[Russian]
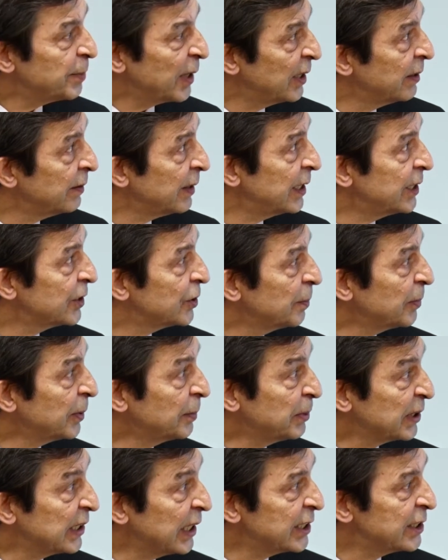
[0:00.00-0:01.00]
передавать,
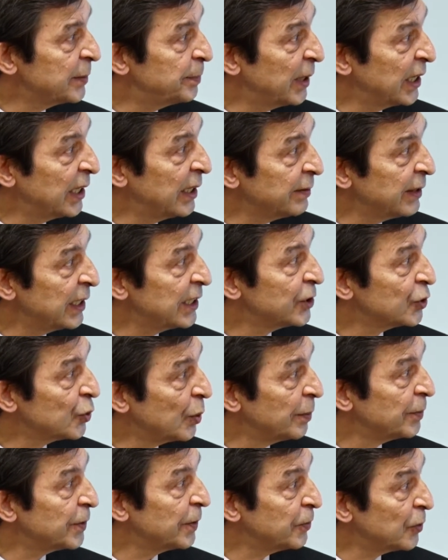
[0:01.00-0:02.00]
пытаться передавать из
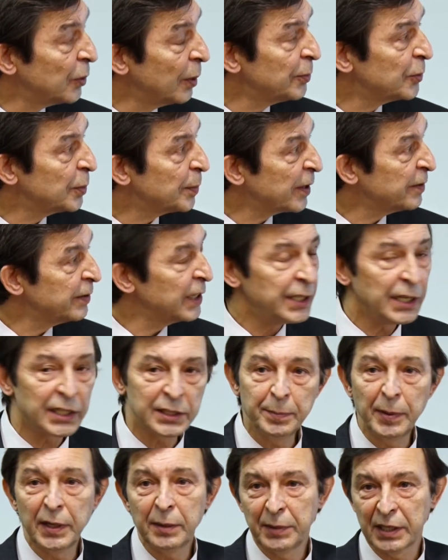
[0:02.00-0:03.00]
комнаты в комнату, проводить
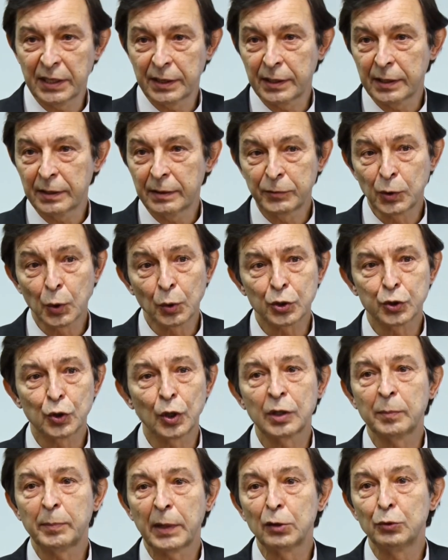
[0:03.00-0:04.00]
эксперименты. Вдруг
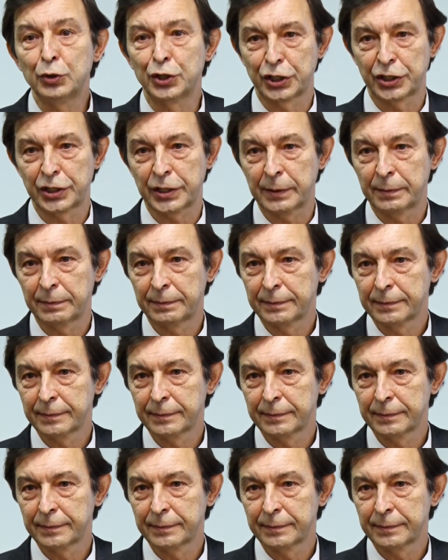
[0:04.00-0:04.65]
что-то получится.